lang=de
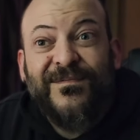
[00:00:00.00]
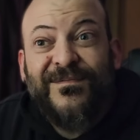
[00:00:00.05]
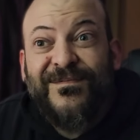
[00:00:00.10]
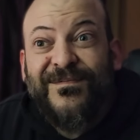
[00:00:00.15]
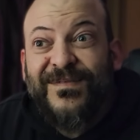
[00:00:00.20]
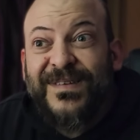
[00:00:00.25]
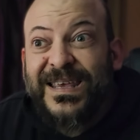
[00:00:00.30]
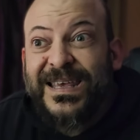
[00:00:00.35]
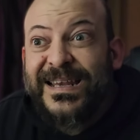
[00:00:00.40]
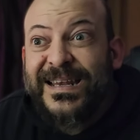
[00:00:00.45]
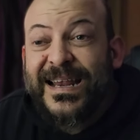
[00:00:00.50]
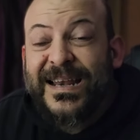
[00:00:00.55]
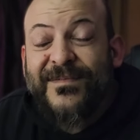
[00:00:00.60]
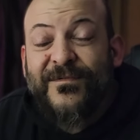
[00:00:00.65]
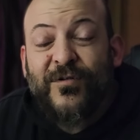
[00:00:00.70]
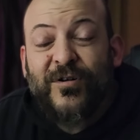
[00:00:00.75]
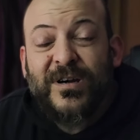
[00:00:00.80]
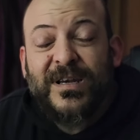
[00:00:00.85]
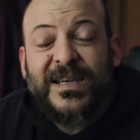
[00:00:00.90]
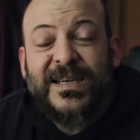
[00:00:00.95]
wie
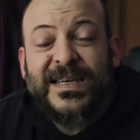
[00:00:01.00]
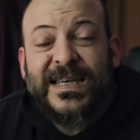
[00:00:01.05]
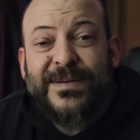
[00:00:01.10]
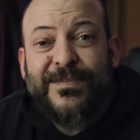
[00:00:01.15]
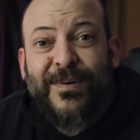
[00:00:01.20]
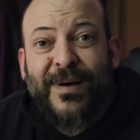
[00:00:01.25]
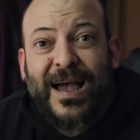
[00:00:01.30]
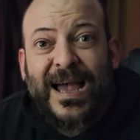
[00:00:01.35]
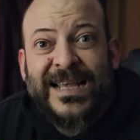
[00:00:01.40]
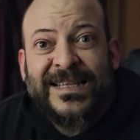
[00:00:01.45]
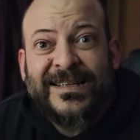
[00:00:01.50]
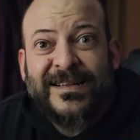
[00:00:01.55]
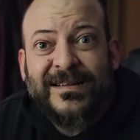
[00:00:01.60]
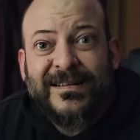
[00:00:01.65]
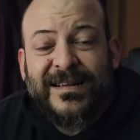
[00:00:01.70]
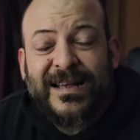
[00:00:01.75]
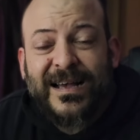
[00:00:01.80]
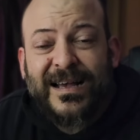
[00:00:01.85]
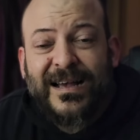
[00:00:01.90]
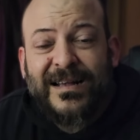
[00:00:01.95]
denn wirklich die Preise
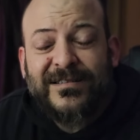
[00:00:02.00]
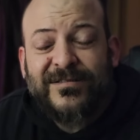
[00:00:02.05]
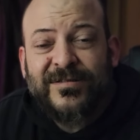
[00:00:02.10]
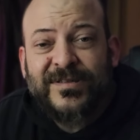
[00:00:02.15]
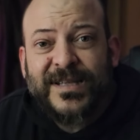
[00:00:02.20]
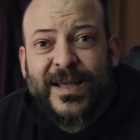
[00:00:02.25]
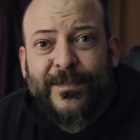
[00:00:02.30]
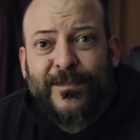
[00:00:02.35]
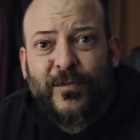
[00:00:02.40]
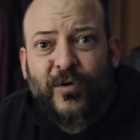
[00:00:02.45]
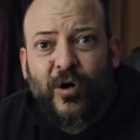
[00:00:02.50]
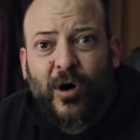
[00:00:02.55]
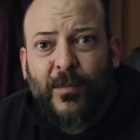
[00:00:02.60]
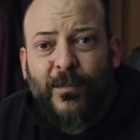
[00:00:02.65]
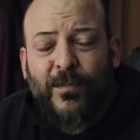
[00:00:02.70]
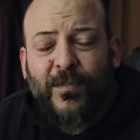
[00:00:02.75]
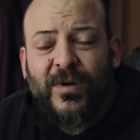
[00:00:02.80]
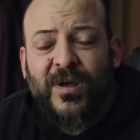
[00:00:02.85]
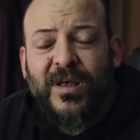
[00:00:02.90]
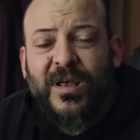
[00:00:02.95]
da
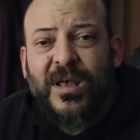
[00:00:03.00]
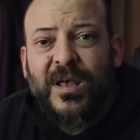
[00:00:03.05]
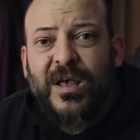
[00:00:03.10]
zusammenkommen